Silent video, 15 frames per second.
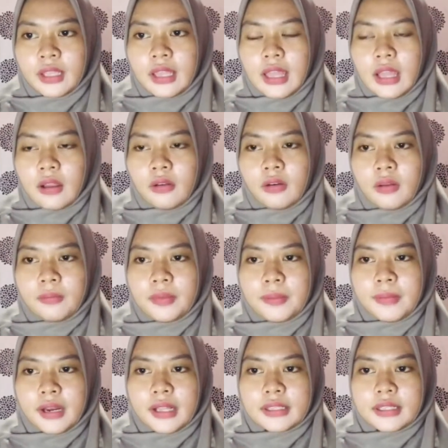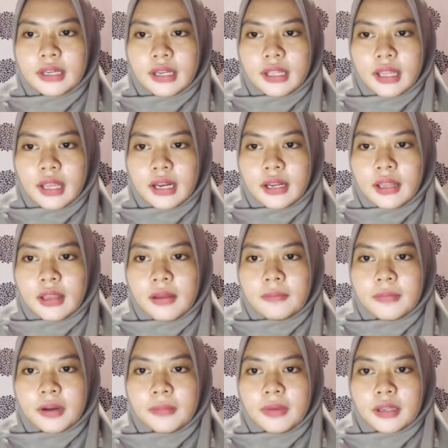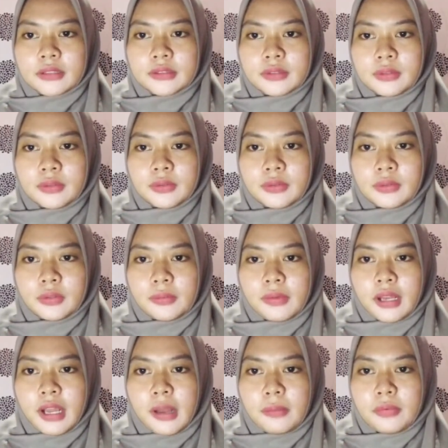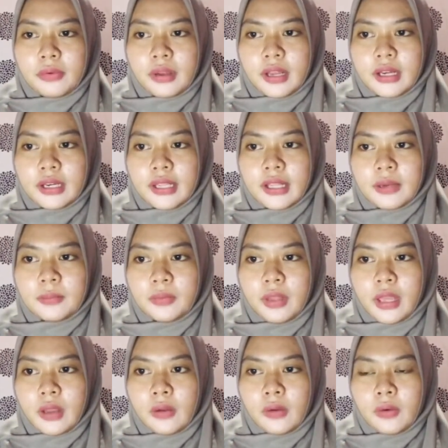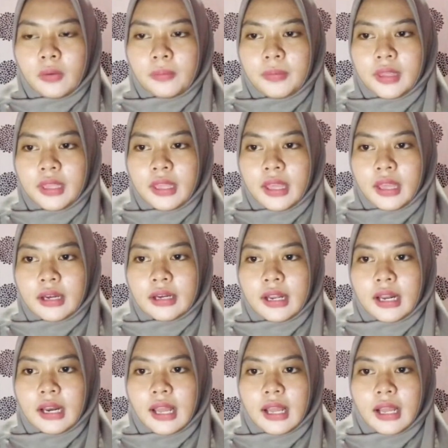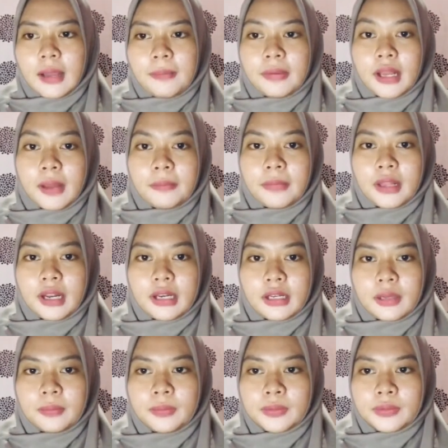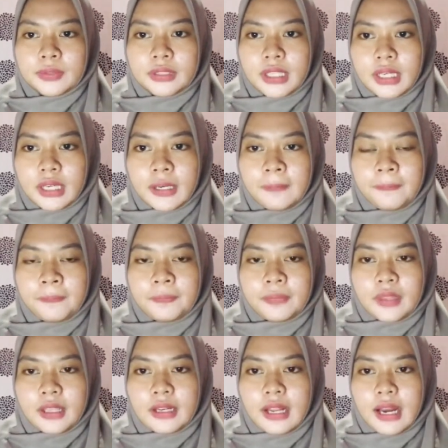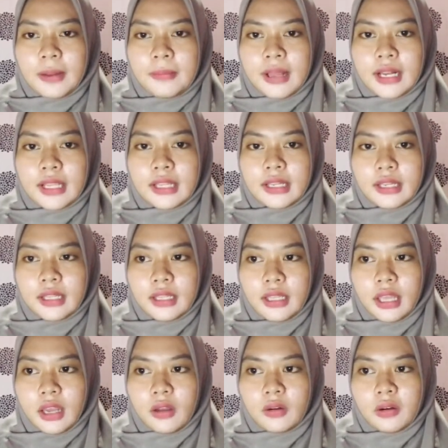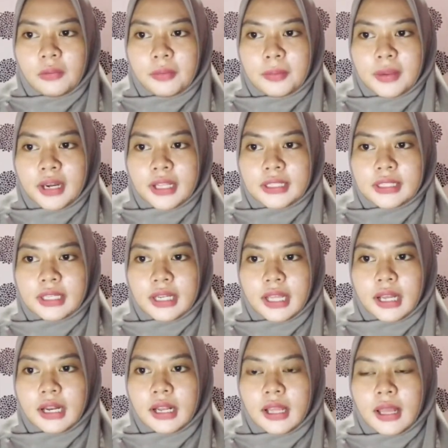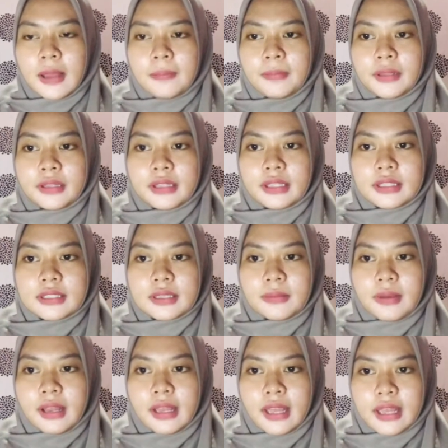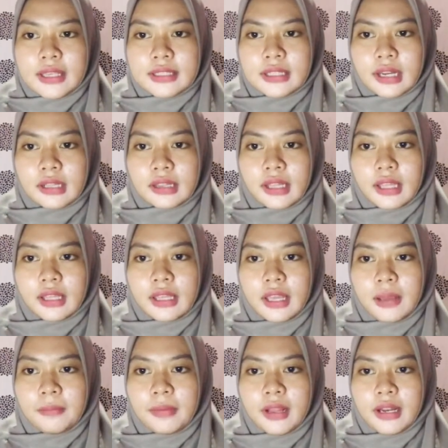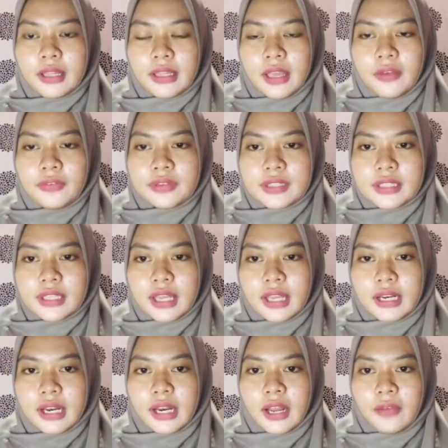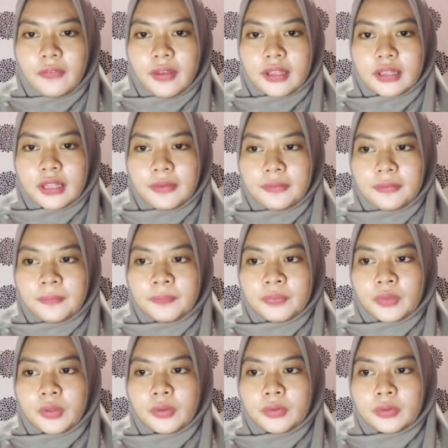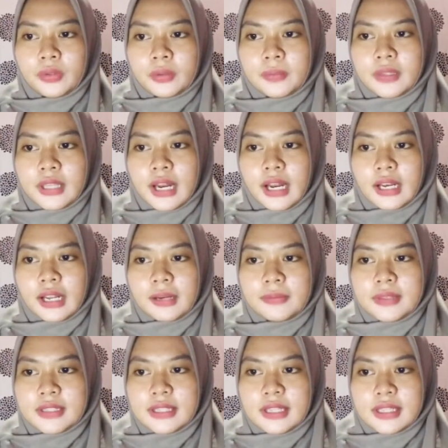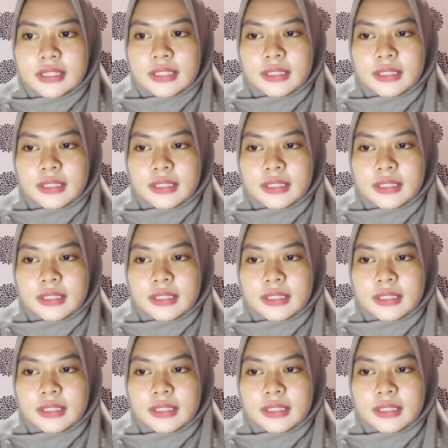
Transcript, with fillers: Ekonomi manajerial bermaksud untuk menggabungkan ilmu ekonomi dan langkah pengambilan keputusan. Dalam hal ini, ekonomi manajerial penting sebagai strategi yang paling efisien dan efektif untuk menjalankan bisnis.